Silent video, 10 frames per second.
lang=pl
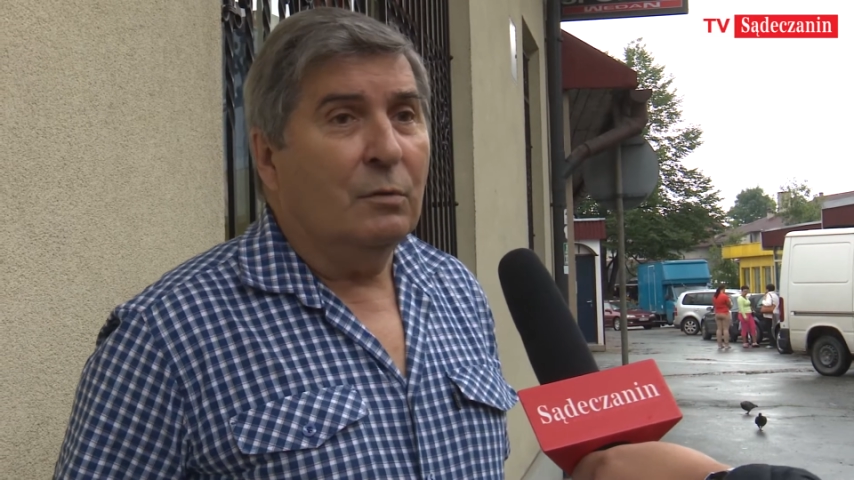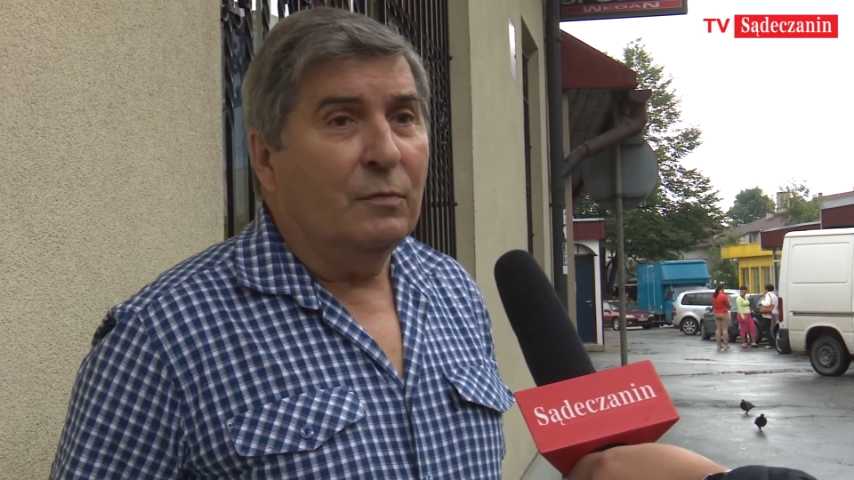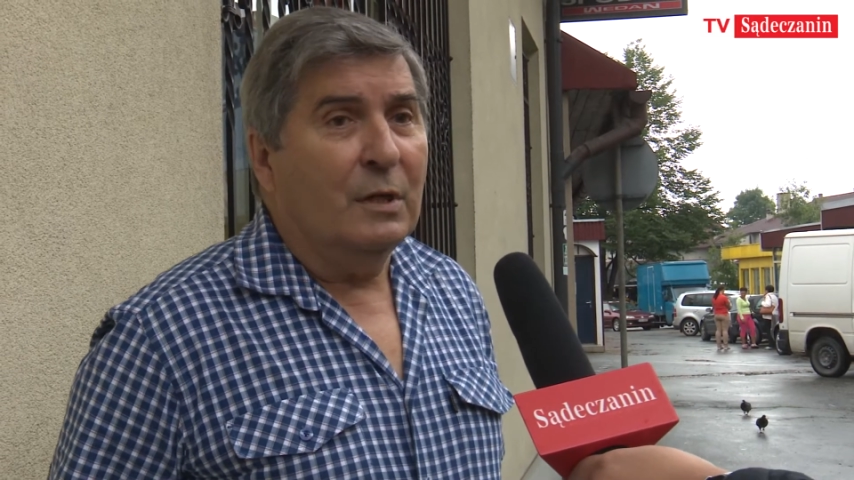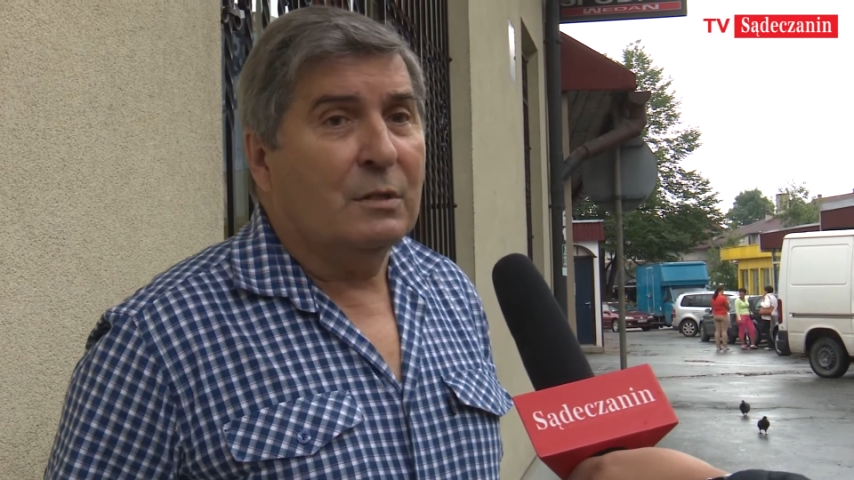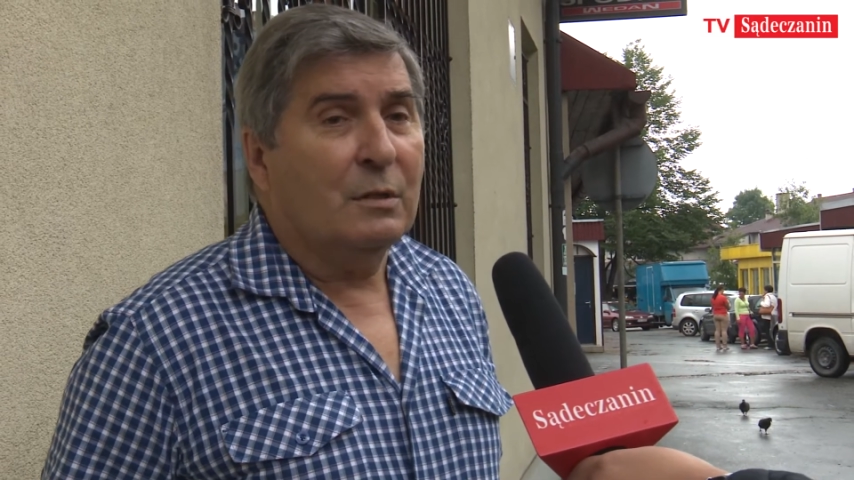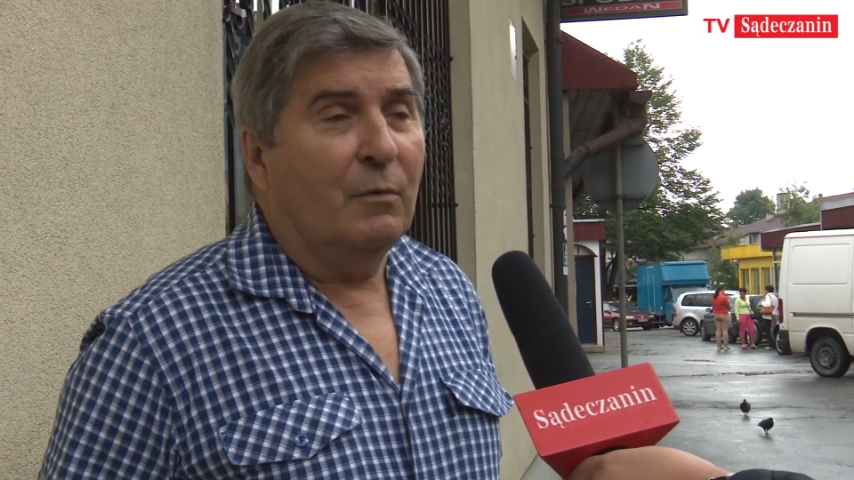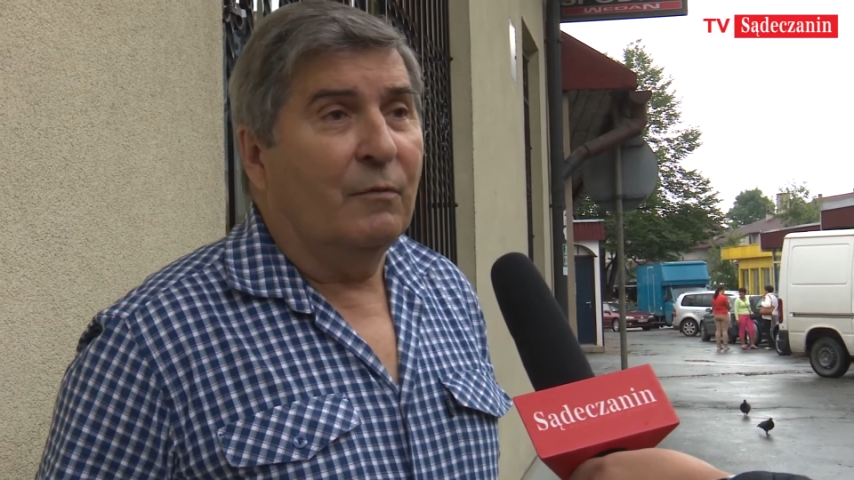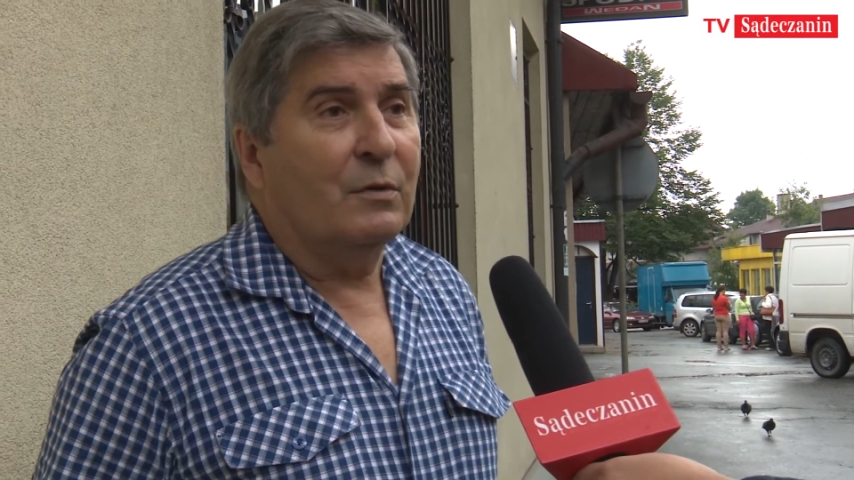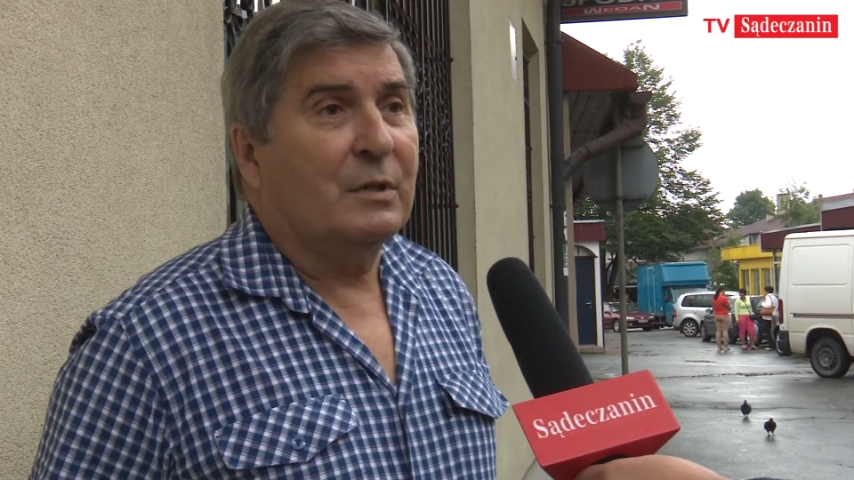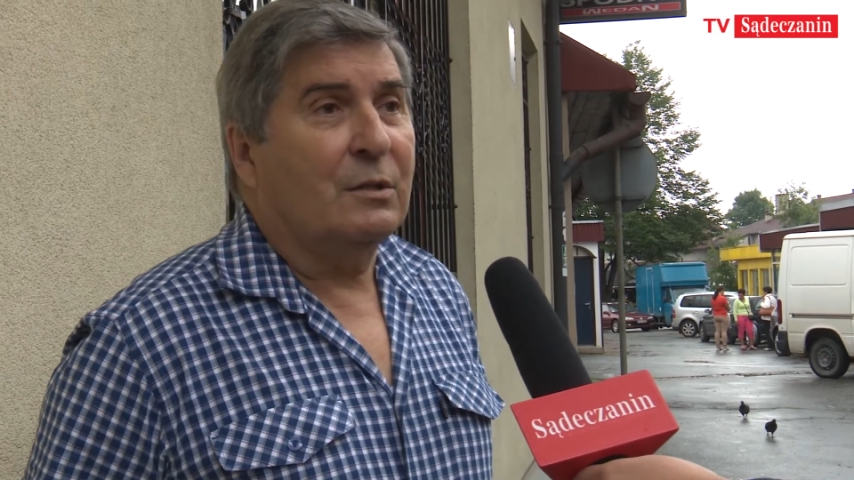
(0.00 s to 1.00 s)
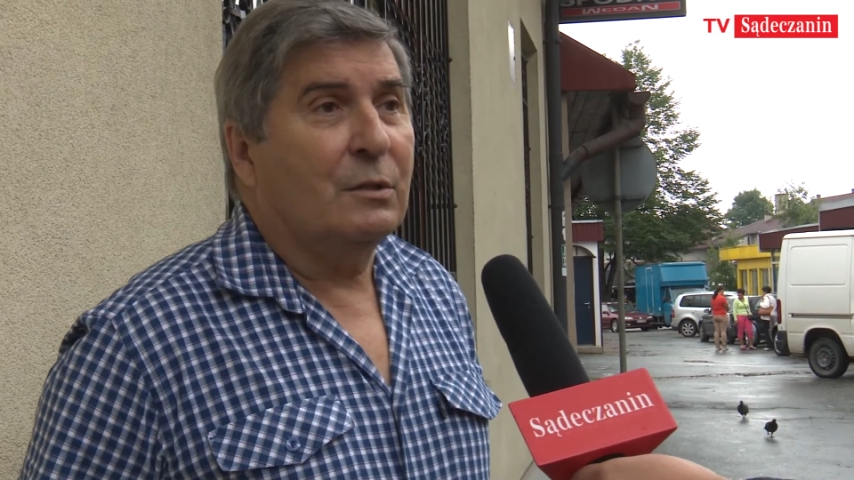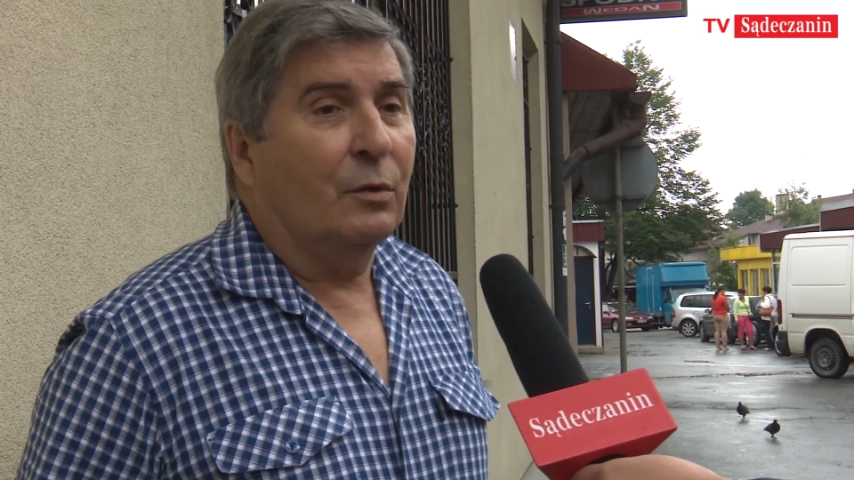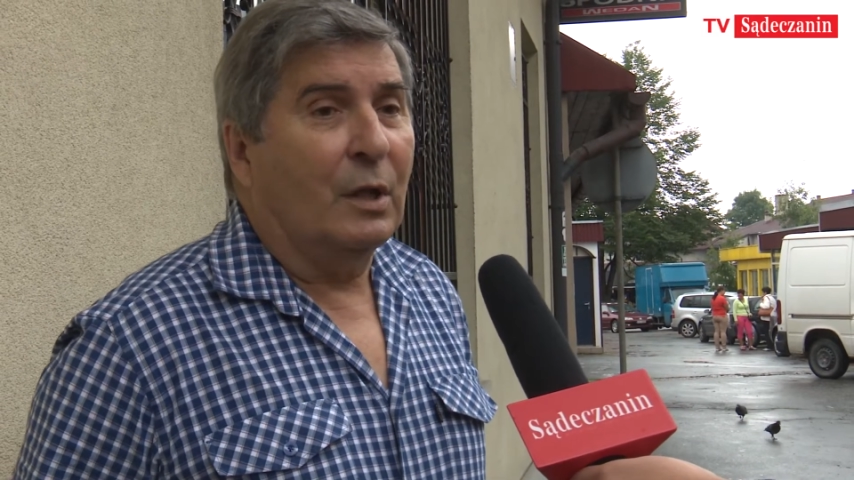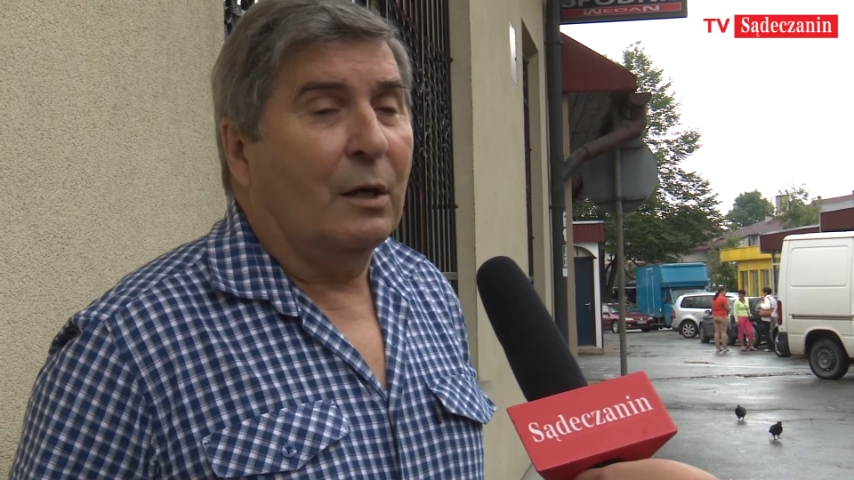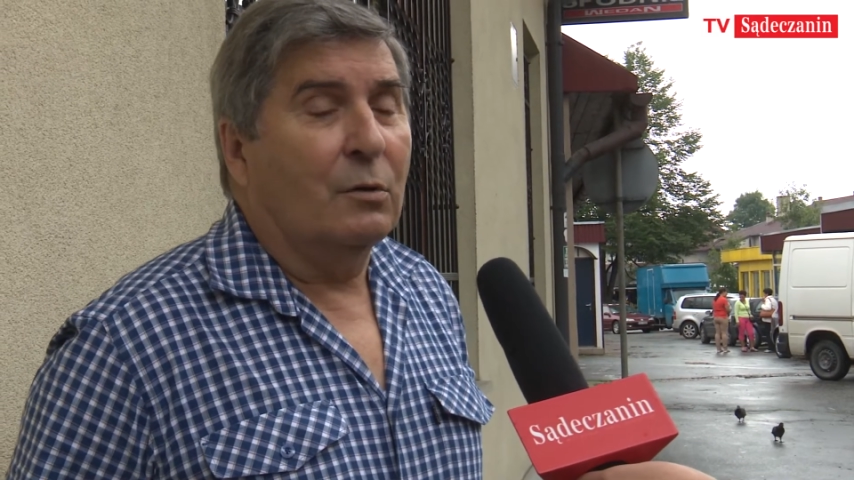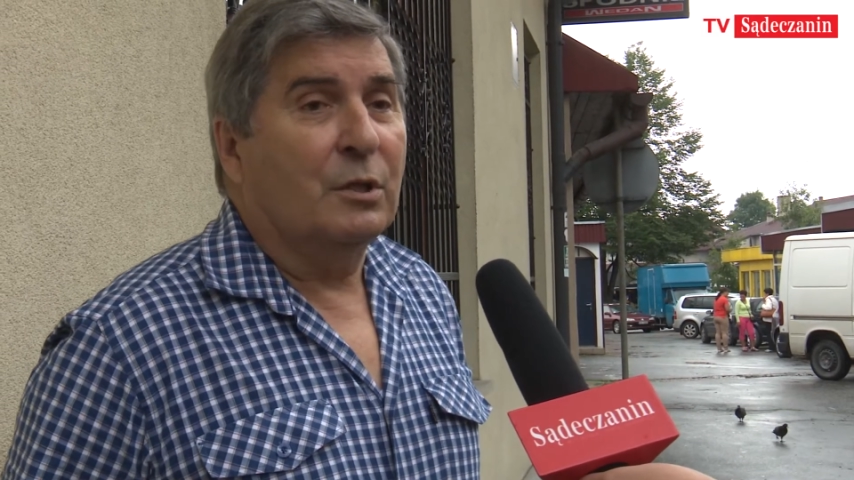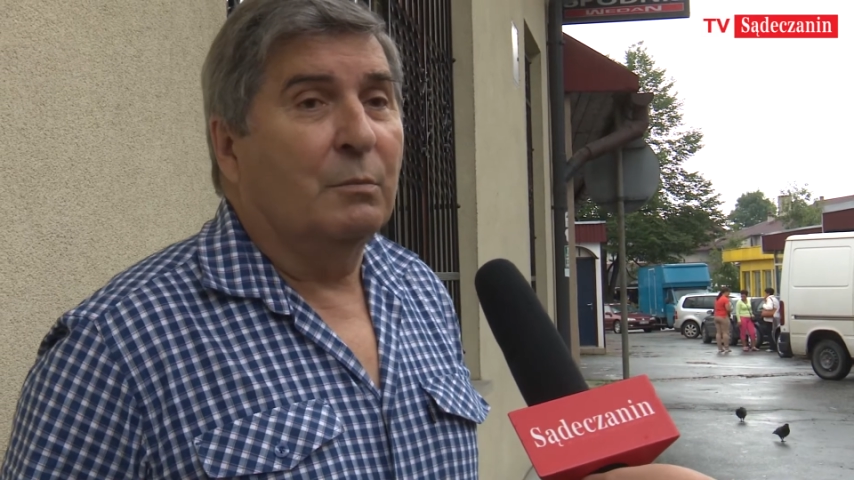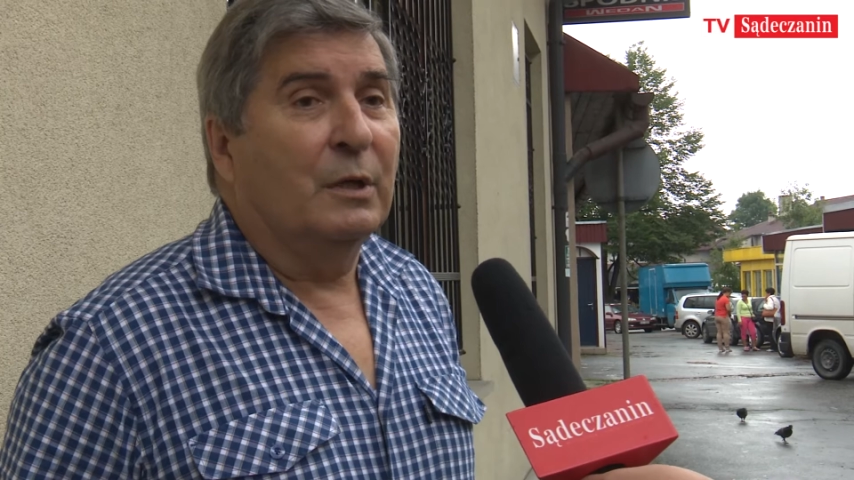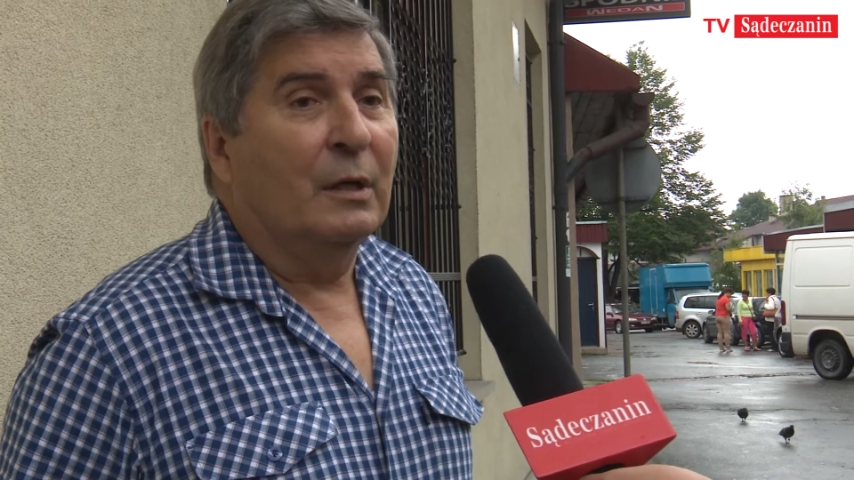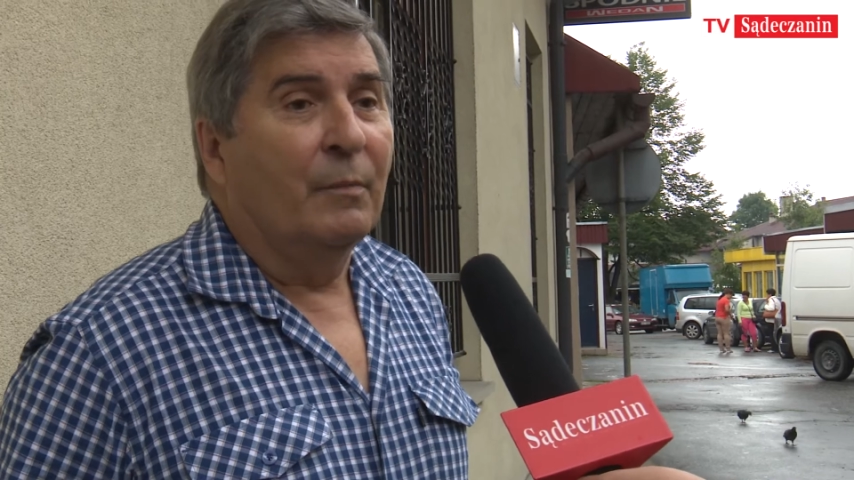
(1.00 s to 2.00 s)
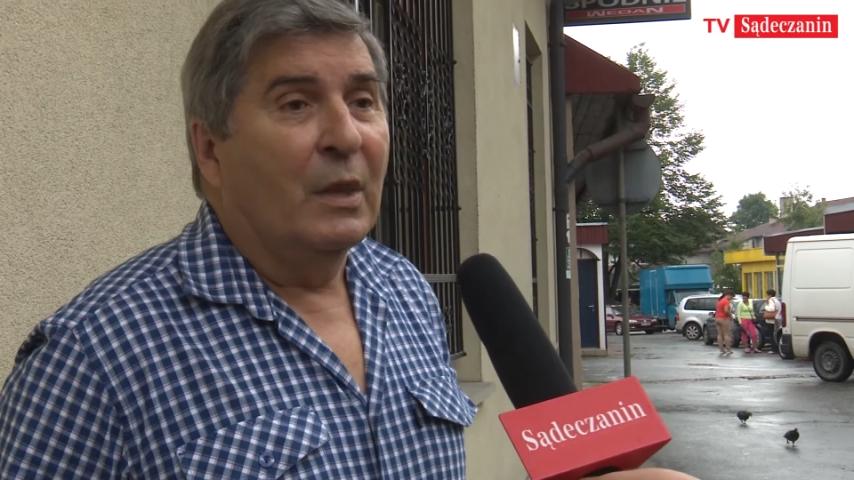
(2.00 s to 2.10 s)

również zobowiązać do tego, żeby